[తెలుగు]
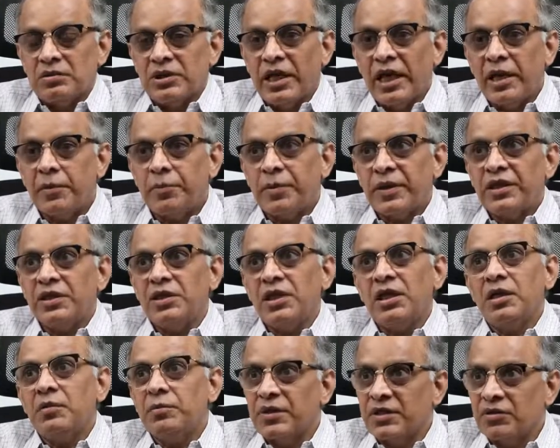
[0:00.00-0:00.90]
న్యాయ
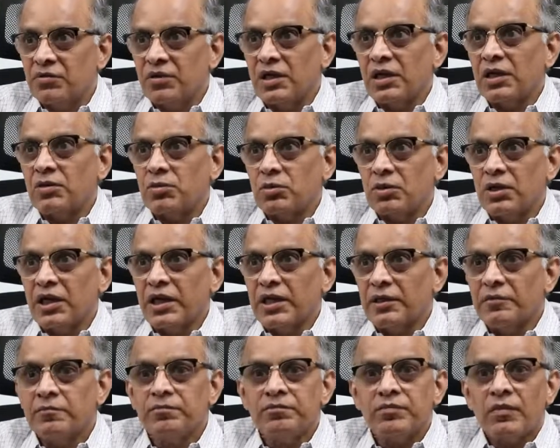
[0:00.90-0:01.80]
పరిజ్ఞానం ప్రతి వాళ్ళకు
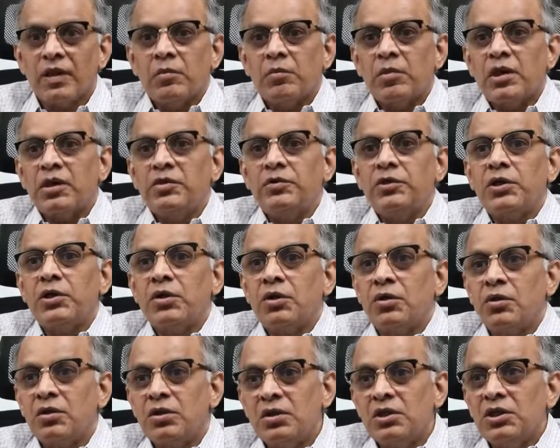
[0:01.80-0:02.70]
ఉండాలి మనం
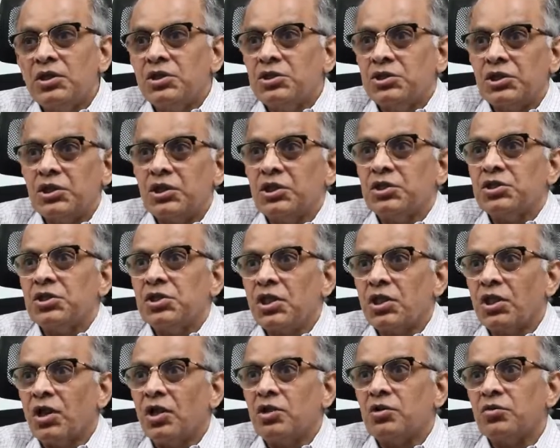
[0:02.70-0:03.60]
ఇంట్లో చిన్న
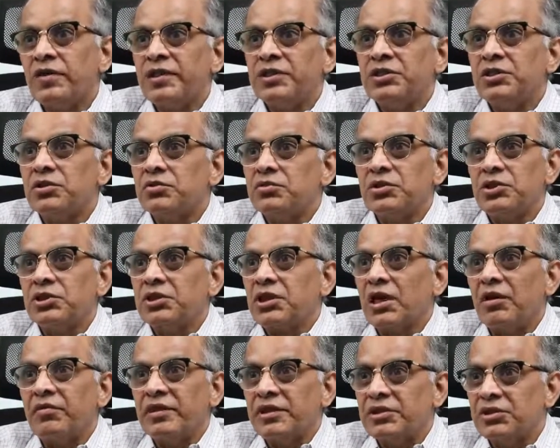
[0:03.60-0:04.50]
చిన్న నాటు వైద్యం
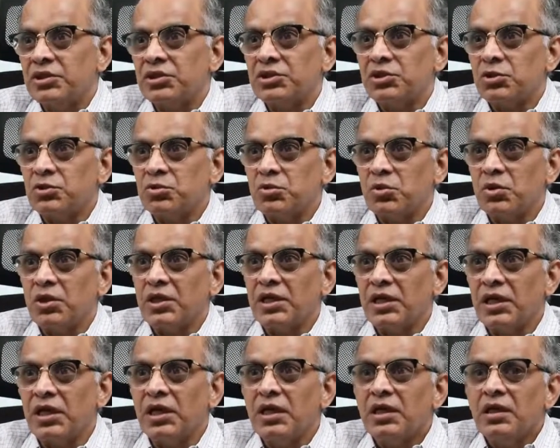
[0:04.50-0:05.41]
చిట్కా వైద్యం
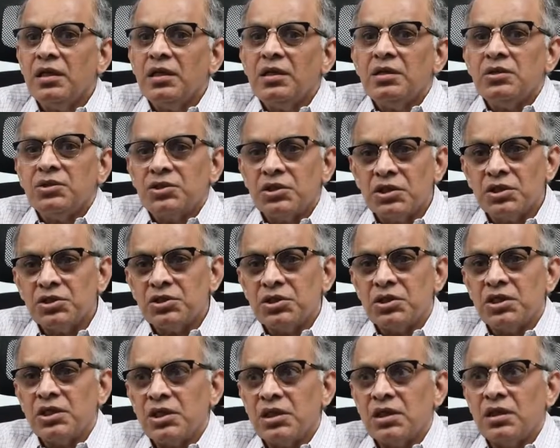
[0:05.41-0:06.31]
చేసుకున్నట్టుగా చిన్న
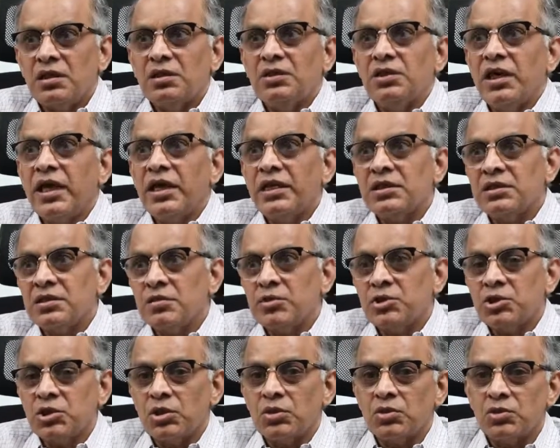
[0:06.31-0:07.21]
చిన్న న్యాయ
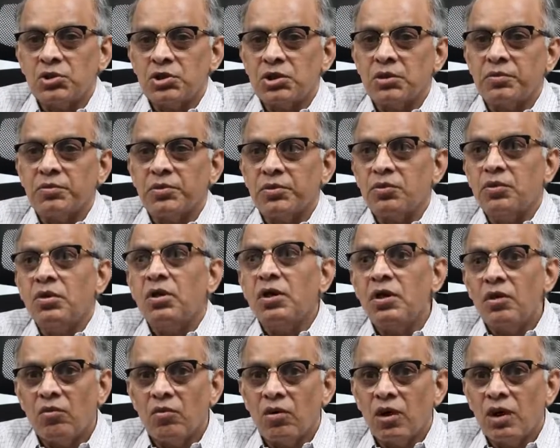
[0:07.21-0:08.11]
సమస్యలు వచ్చినప్పుడు
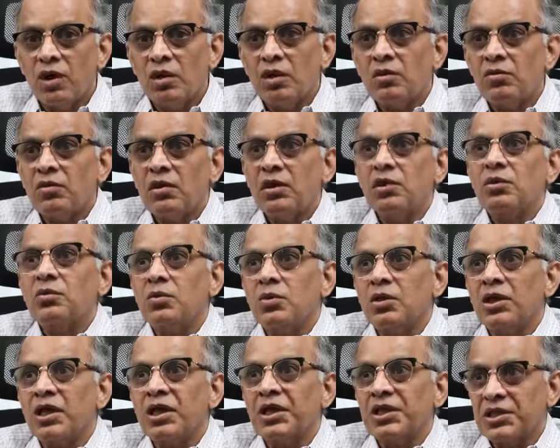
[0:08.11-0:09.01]
వాళ్ళలో వాళ్ళు
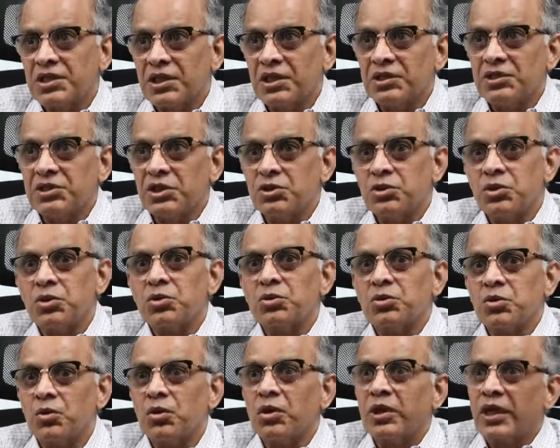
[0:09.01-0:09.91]
కూలంకరంగా
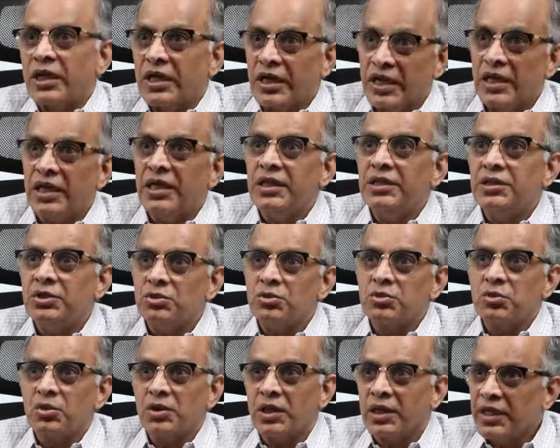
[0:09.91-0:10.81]
చర్చించుకొని ఒక నిర్ణయం
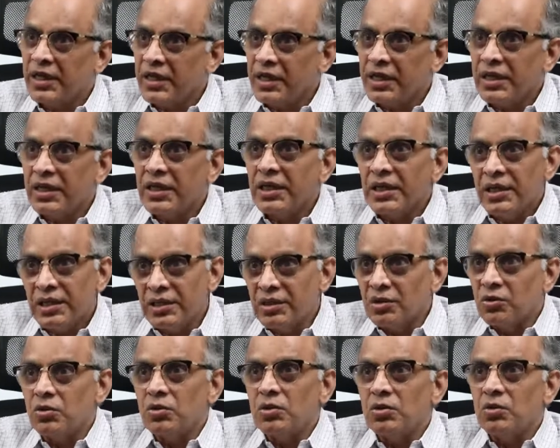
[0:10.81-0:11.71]
తీసుకోవడానికి
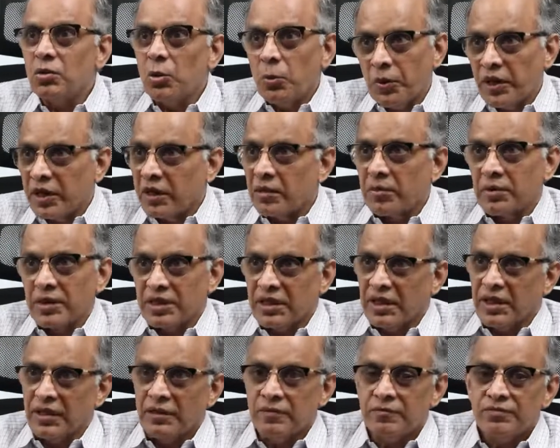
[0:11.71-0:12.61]
ఇది
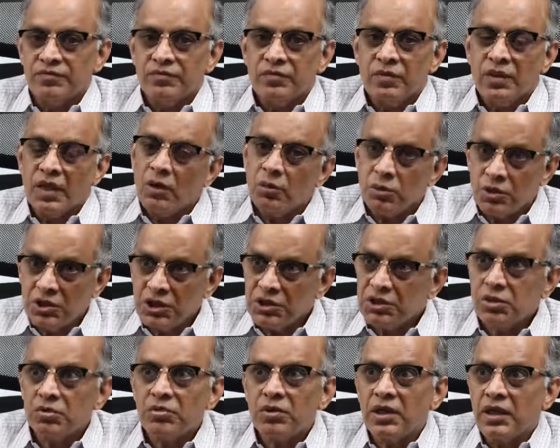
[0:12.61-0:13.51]
ఉపయోగపడతాయి నా
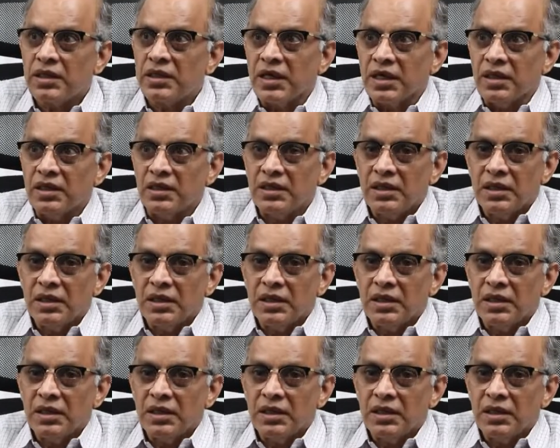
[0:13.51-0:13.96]
ఉద్దేశం కూడా అదే